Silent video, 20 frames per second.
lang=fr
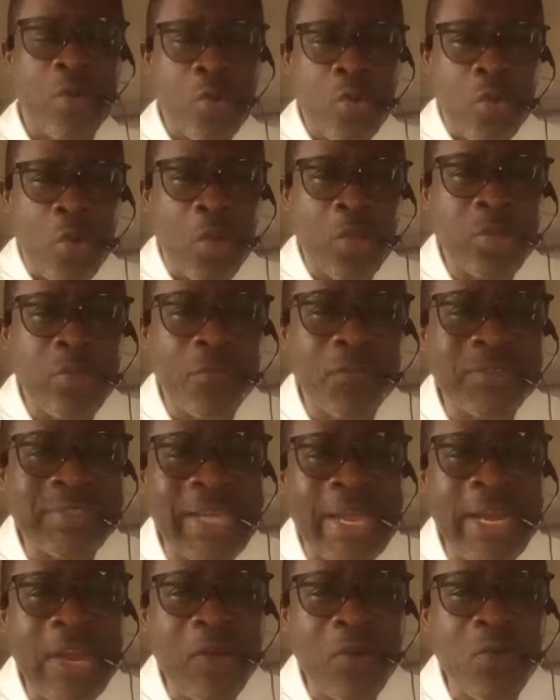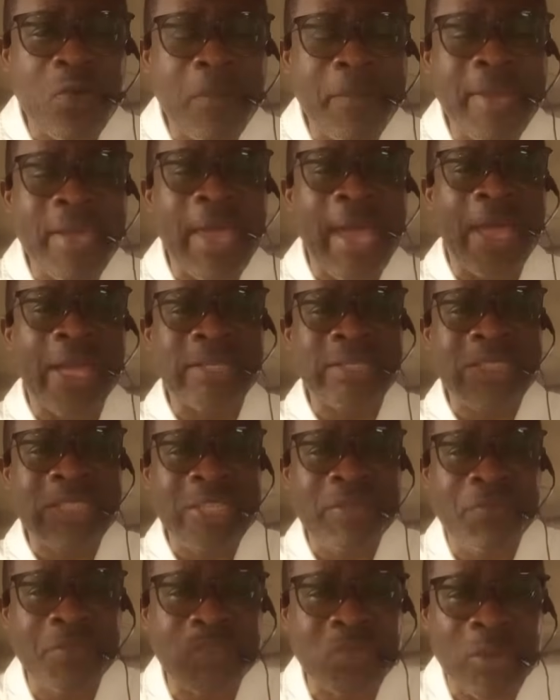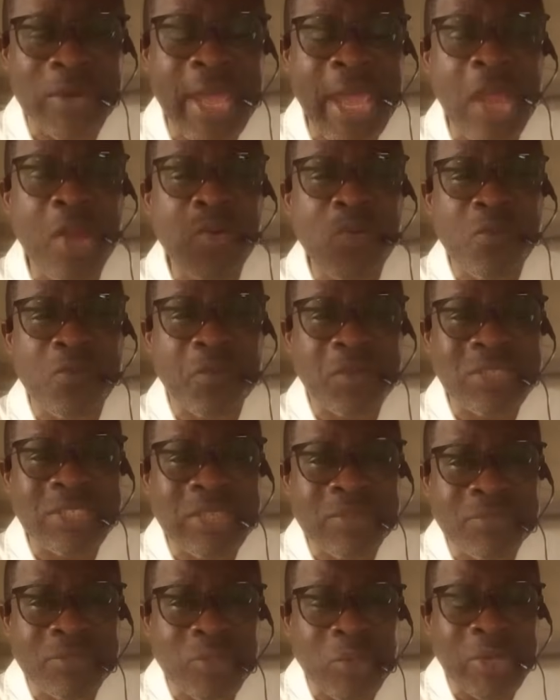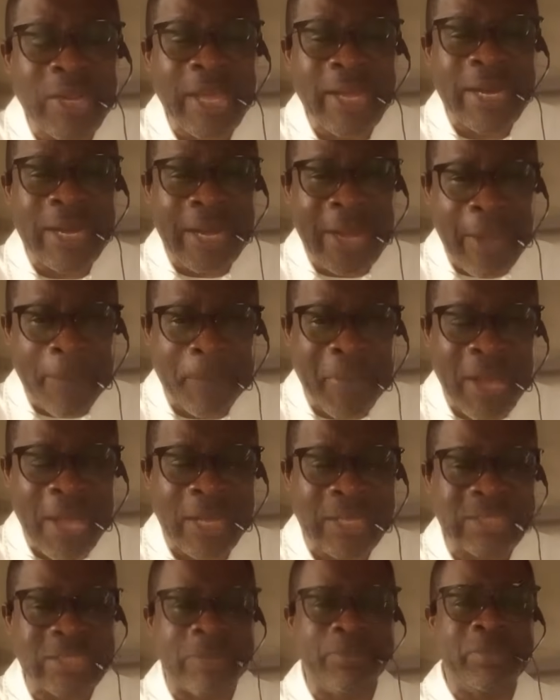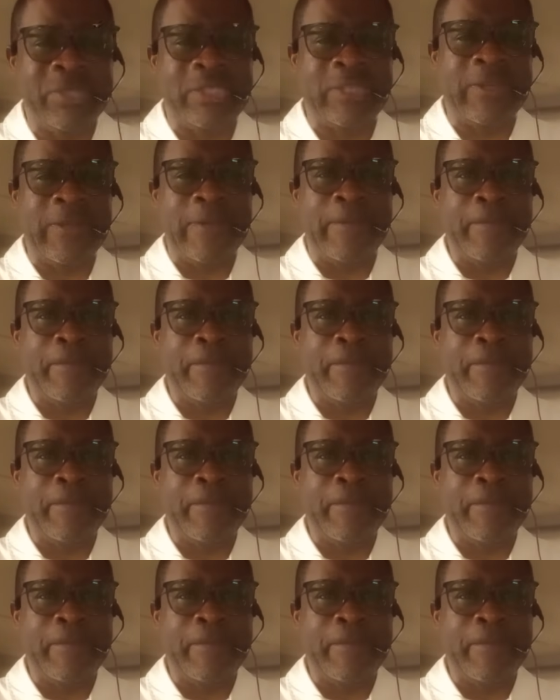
Quand vous allez nommer un, division, un nouveau divisionnaire là-bas à Sibiti,